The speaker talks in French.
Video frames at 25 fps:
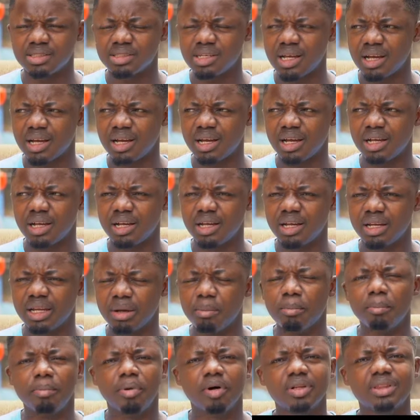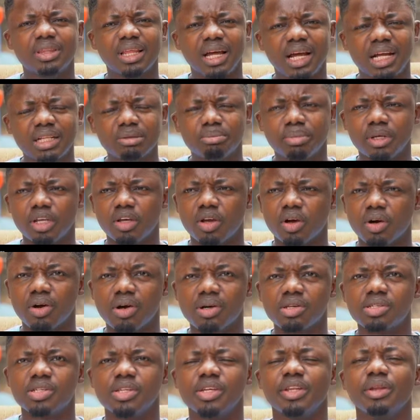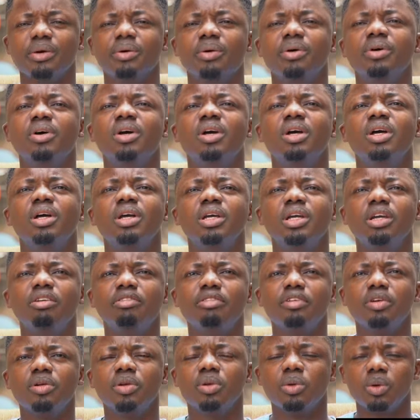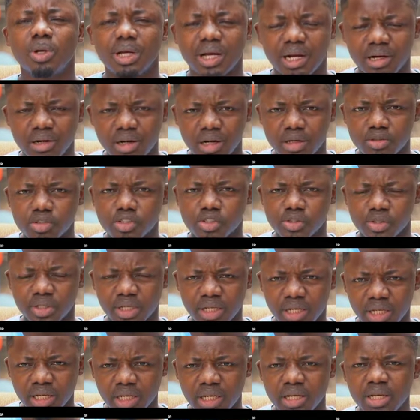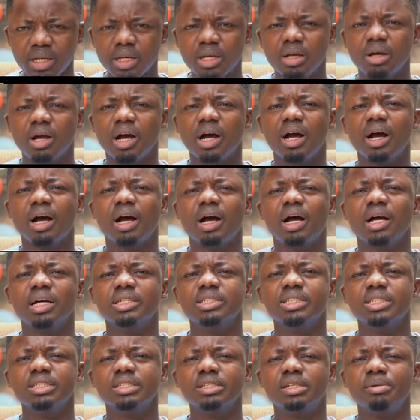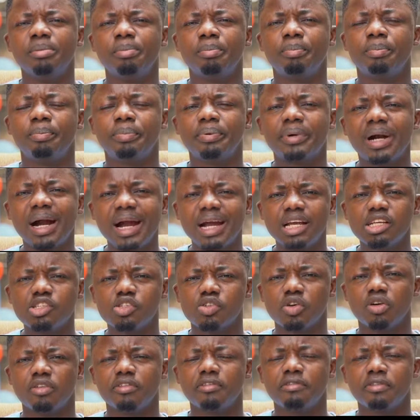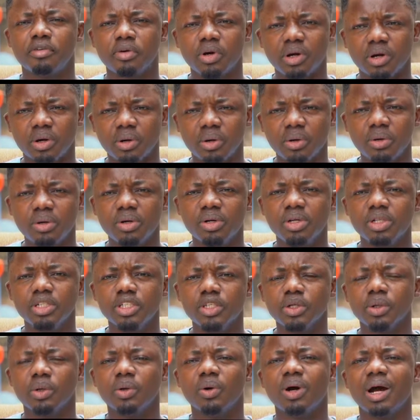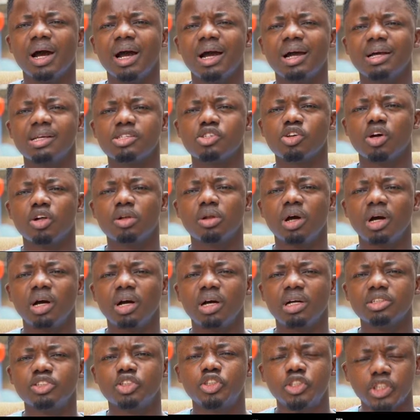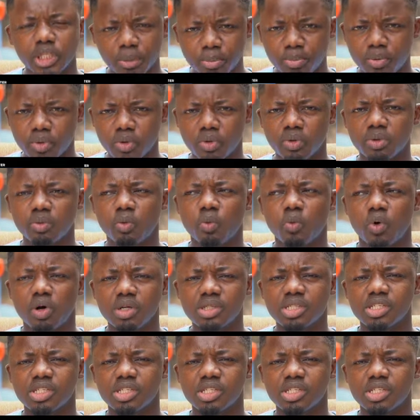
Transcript: La manifestation mettre fin à la mauvaise gouvernance est cruciale. Si vous regardez autour de vous, le prix du carburant a triplé.